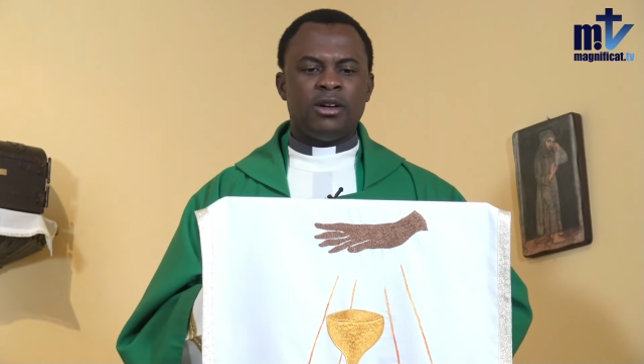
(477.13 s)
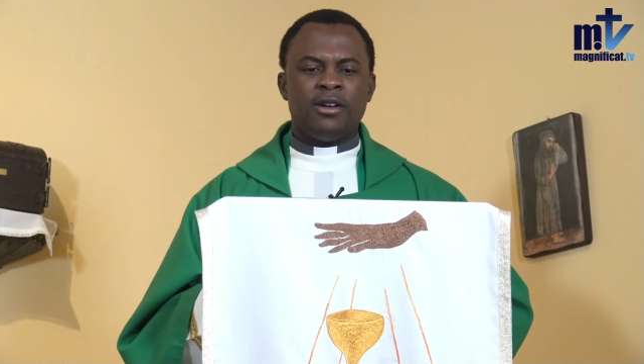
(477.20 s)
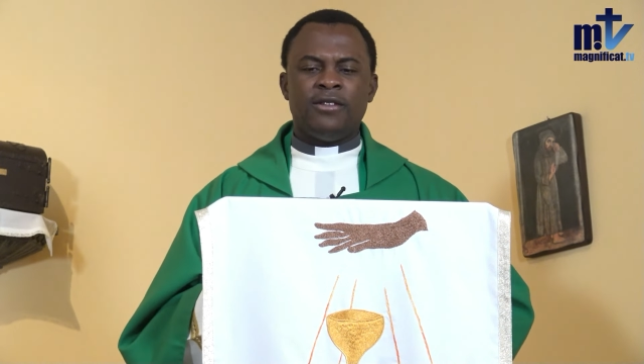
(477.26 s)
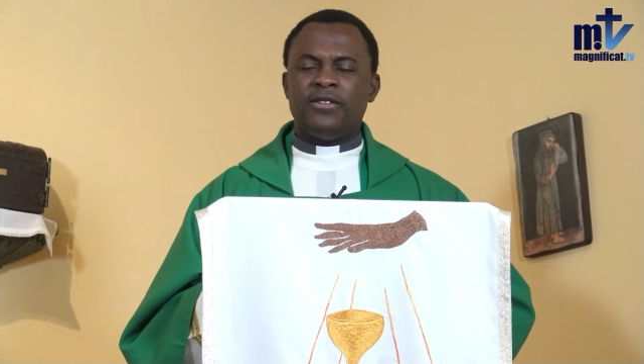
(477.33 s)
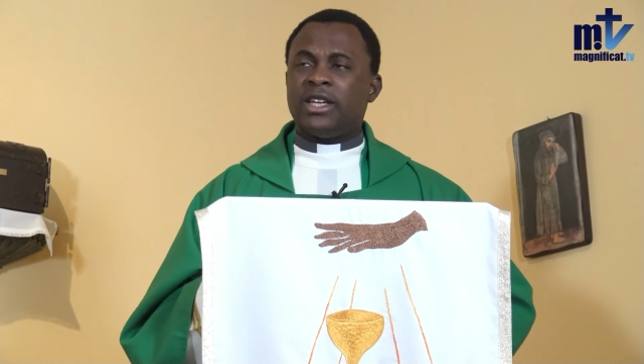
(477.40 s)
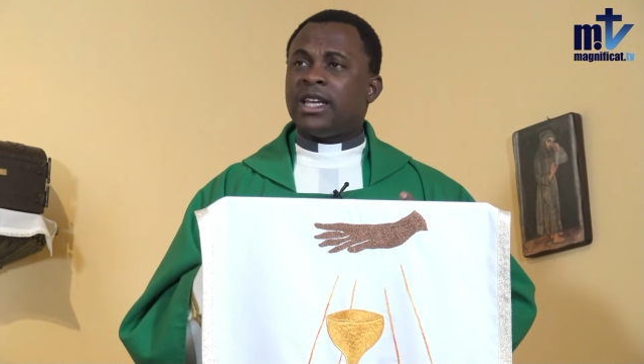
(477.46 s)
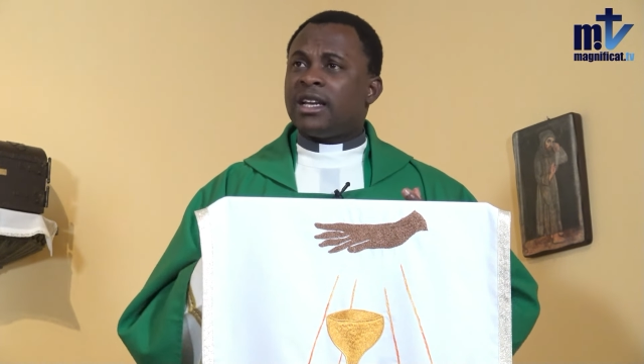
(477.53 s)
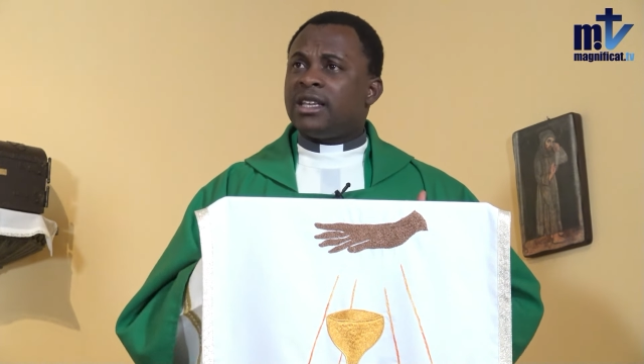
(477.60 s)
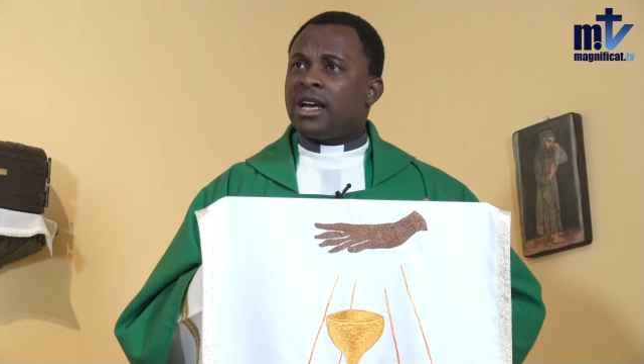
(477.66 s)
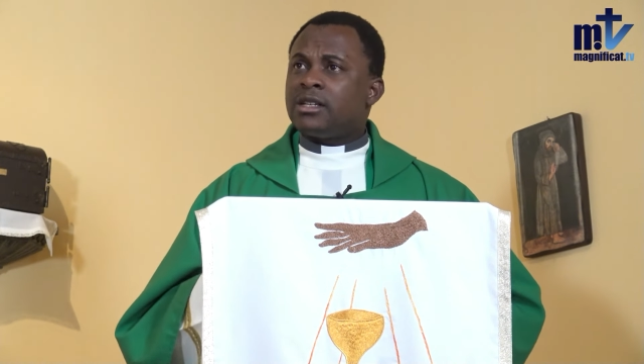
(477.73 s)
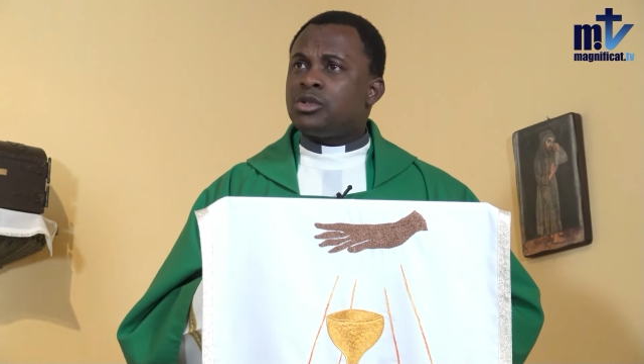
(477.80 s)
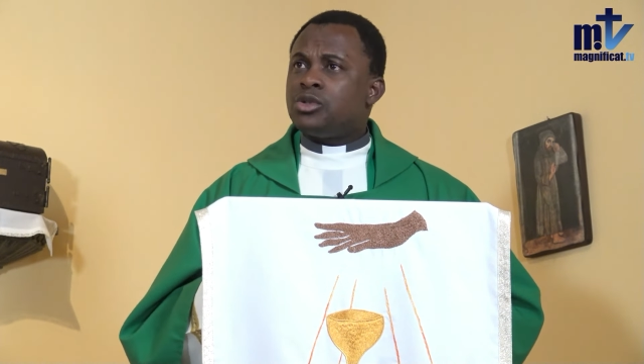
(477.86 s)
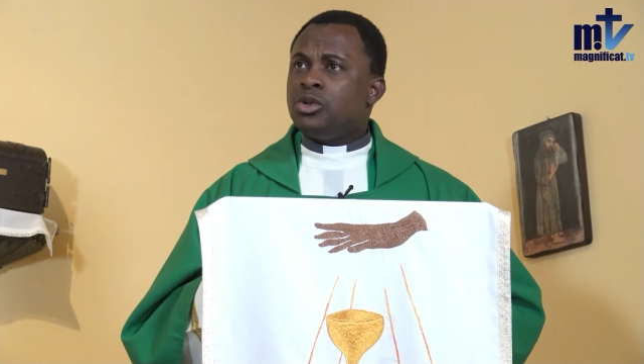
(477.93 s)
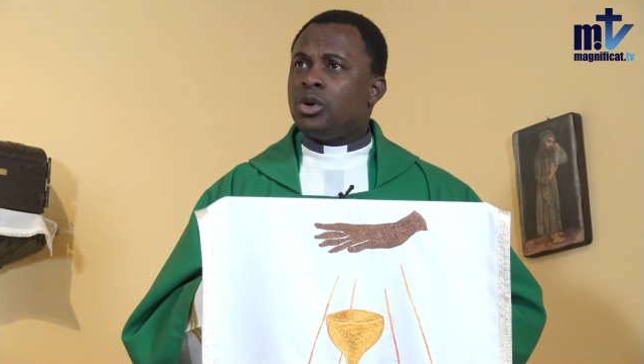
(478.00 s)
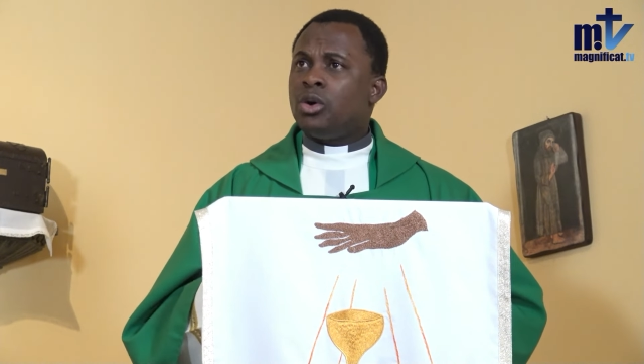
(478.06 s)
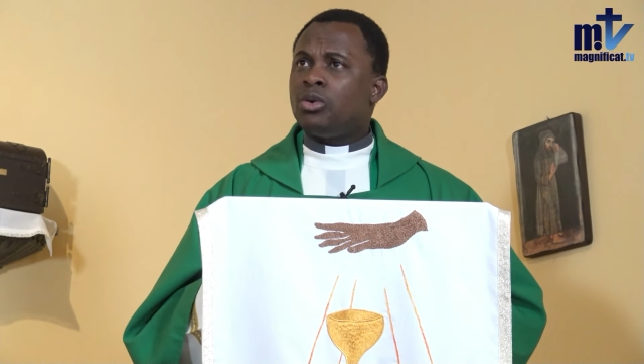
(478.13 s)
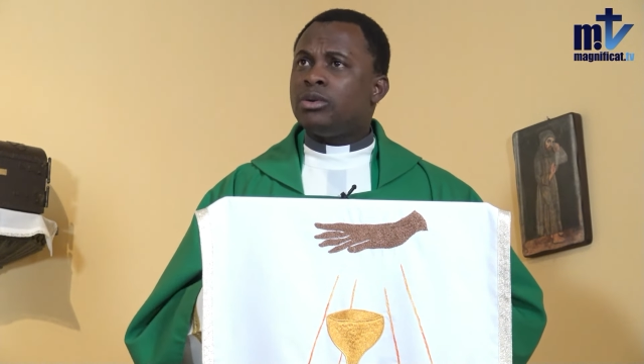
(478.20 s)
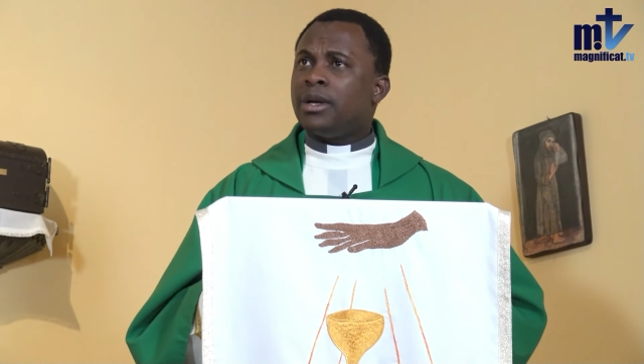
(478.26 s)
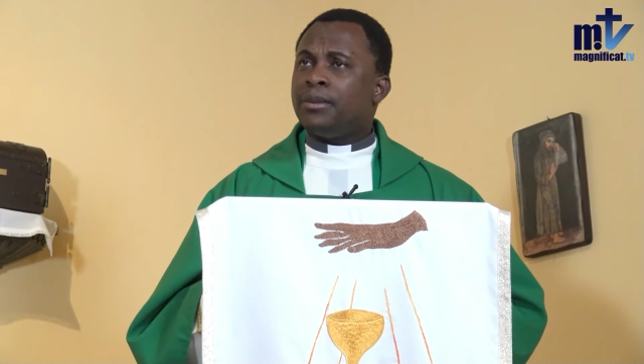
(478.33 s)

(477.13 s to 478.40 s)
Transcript: Faites attention de